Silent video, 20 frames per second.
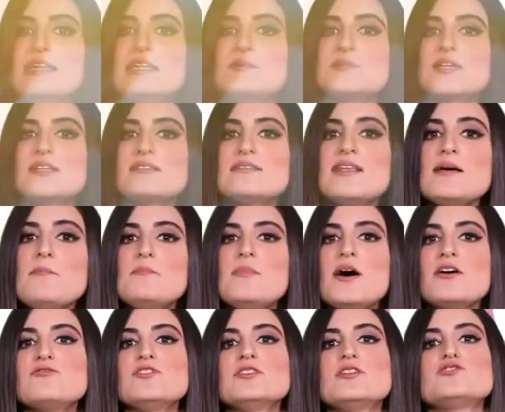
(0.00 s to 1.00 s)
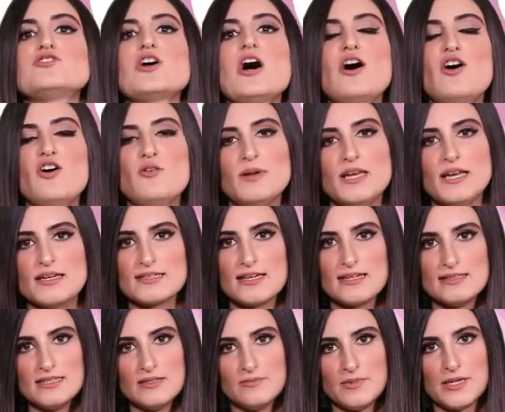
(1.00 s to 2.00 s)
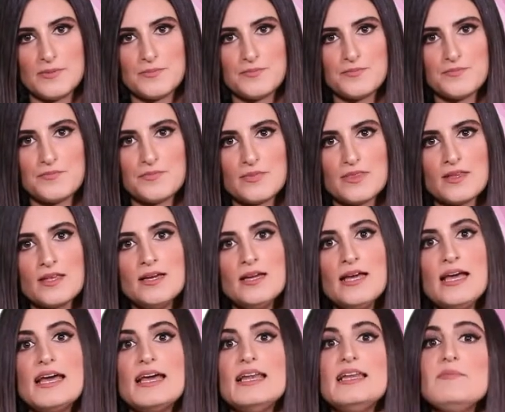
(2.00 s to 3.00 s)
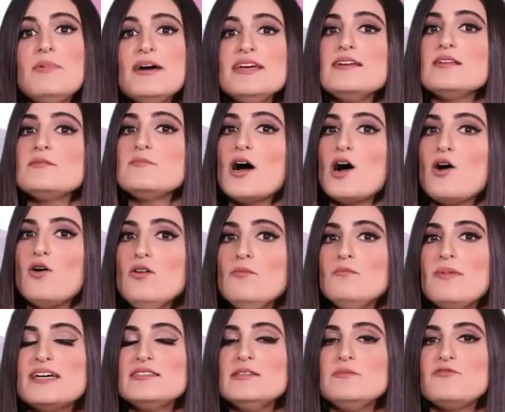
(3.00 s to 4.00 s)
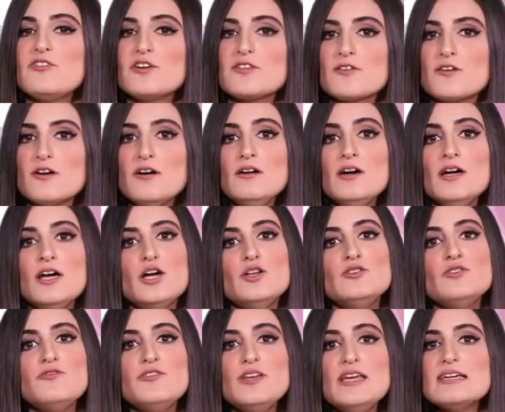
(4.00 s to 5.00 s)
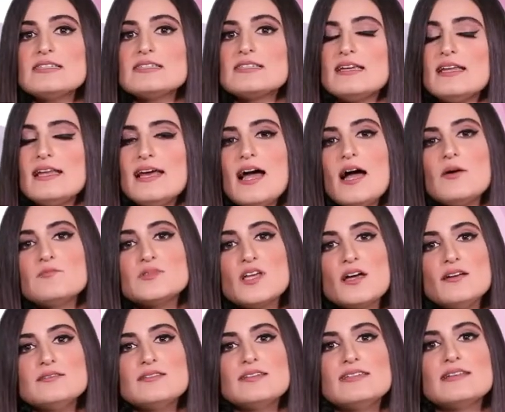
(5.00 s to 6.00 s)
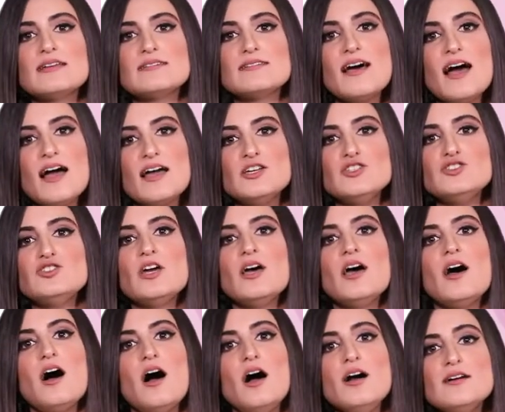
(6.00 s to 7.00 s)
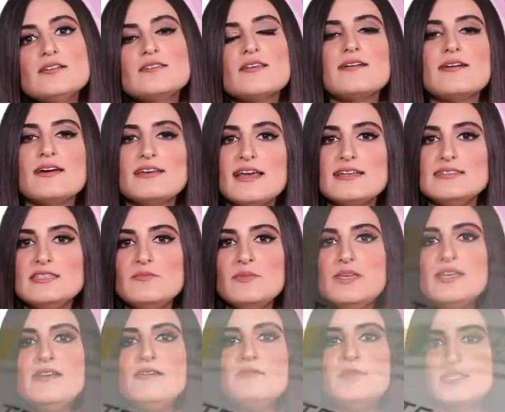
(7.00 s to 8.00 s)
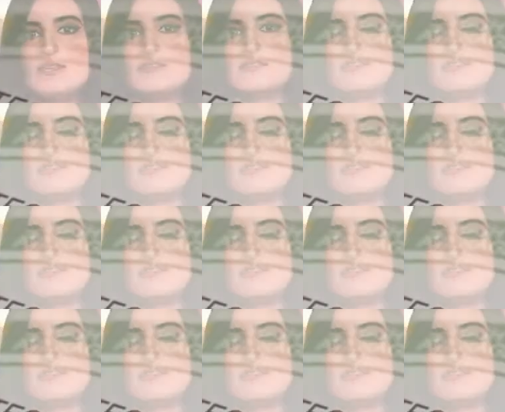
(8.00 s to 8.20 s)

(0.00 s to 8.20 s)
اللي بتتنبأ في نجاحهم الأكاديمي اللي بين معه بعد بفترة إنه في أسئلة عم تعطي نتائج أكثر أكاديمية من